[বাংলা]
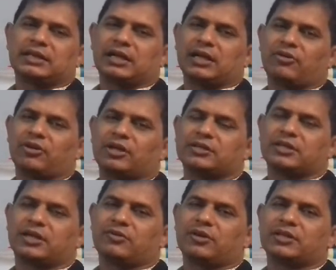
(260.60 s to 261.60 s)
খাওয়া
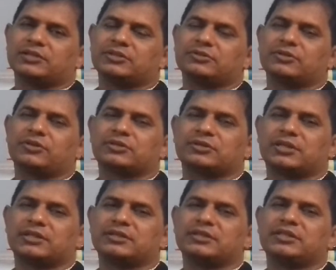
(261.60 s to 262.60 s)
দাওয়া
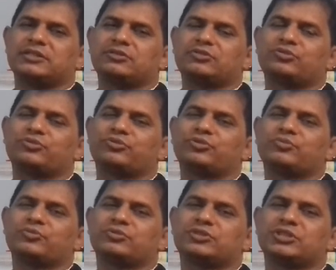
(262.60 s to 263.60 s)
অর্থাৎ নিত্য
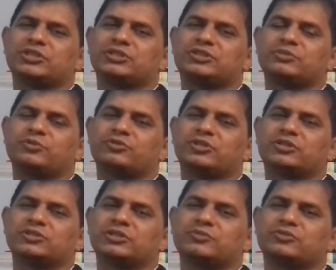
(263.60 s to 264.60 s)
নৈমিত্তিক জীবন আর
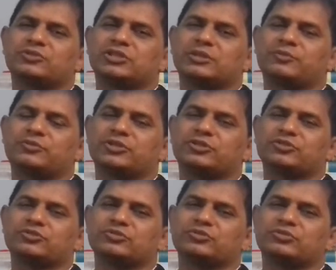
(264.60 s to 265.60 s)
জীবনযাপনের
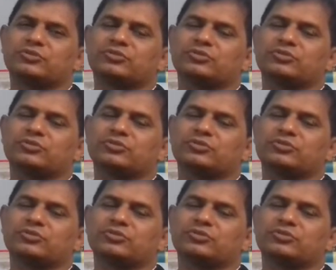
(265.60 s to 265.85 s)
জন্য